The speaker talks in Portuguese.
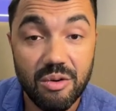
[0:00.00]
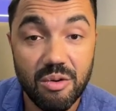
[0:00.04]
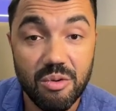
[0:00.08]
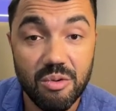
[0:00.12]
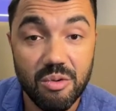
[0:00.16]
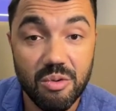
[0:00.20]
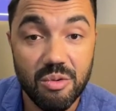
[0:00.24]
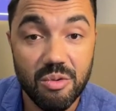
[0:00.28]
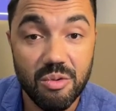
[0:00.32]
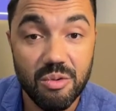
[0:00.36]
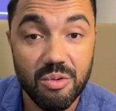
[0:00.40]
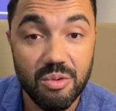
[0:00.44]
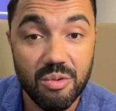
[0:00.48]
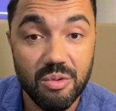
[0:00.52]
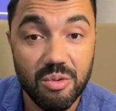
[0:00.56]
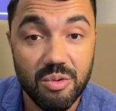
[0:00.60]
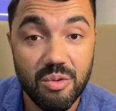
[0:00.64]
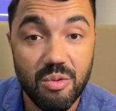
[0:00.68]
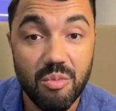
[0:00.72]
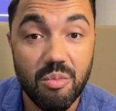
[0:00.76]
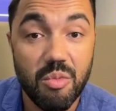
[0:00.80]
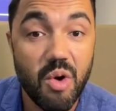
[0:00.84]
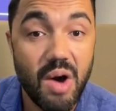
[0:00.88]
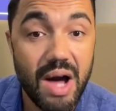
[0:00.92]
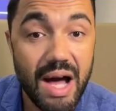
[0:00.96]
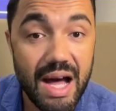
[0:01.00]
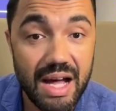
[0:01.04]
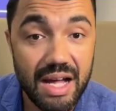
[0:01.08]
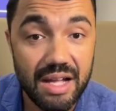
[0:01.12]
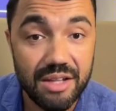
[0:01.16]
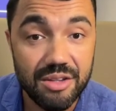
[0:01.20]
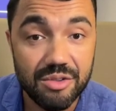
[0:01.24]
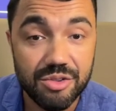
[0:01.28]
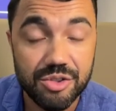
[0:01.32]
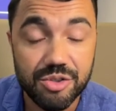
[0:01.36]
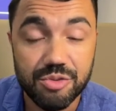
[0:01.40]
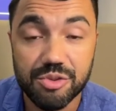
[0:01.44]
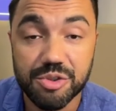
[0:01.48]
com, com
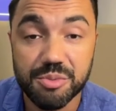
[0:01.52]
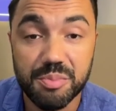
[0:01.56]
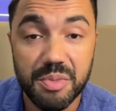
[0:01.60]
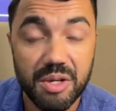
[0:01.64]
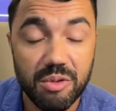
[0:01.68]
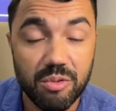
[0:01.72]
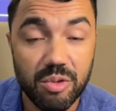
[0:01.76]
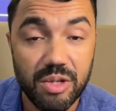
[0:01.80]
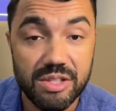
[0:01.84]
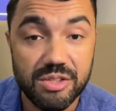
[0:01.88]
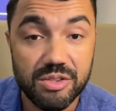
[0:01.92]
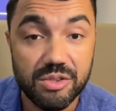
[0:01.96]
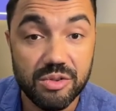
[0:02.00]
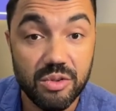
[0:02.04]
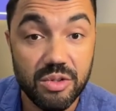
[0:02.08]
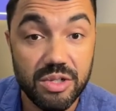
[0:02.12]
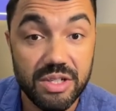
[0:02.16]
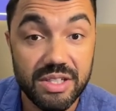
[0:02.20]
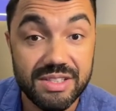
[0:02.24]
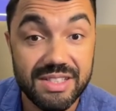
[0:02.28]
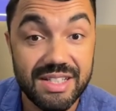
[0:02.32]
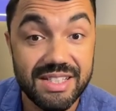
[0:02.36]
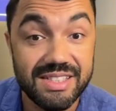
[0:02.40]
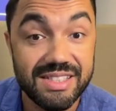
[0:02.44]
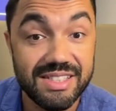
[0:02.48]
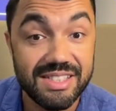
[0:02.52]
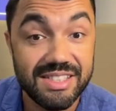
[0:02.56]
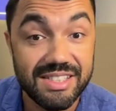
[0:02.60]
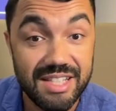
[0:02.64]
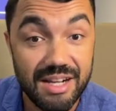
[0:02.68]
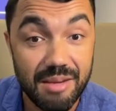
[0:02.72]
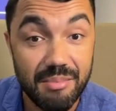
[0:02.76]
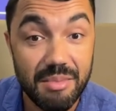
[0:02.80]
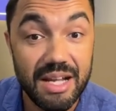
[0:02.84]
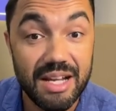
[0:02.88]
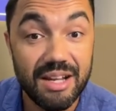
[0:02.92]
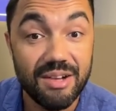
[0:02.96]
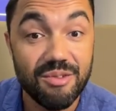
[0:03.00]
boatos, com especulações, a gente
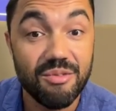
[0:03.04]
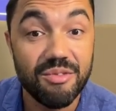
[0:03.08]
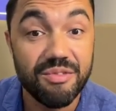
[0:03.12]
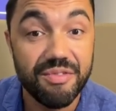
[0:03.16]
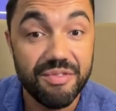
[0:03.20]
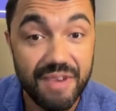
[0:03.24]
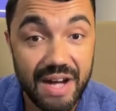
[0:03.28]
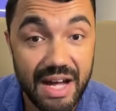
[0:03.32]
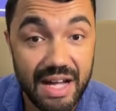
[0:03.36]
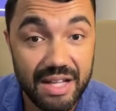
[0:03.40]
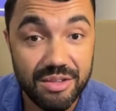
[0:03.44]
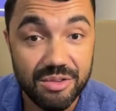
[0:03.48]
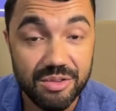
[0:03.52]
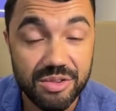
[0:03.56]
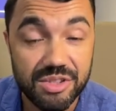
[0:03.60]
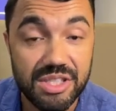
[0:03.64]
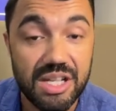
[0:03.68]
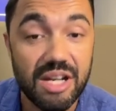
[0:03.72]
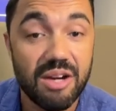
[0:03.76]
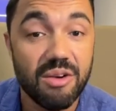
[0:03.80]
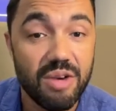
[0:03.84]
trabalha com fatos.